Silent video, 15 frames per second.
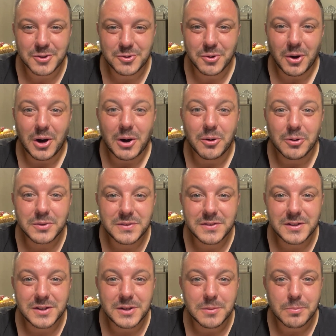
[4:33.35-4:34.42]
Tu auras
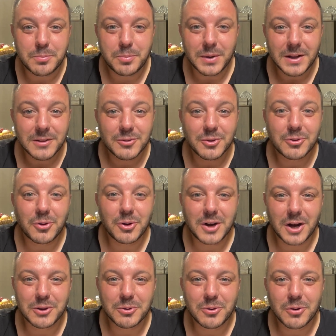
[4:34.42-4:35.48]
aussi plein d'autres
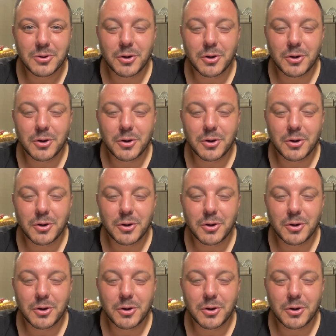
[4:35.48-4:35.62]
cadeaux